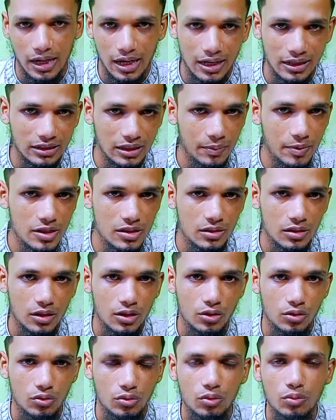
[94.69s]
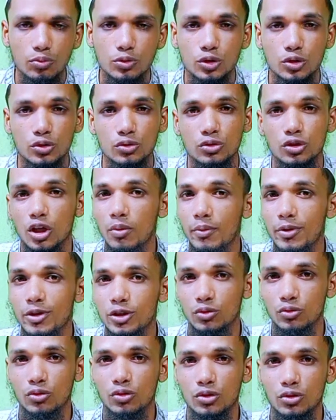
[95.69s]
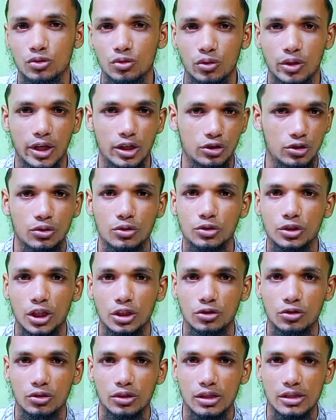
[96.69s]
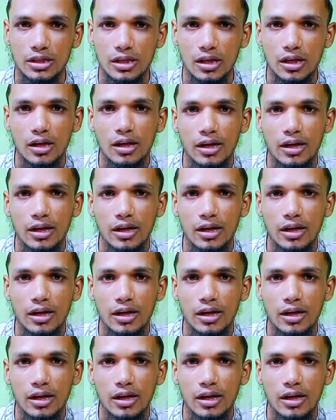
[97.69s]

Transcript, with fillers: আর স্বামী স্ত্রীর খুব সুন্দরভাবে সুখ সুখের সংসার চলতেছে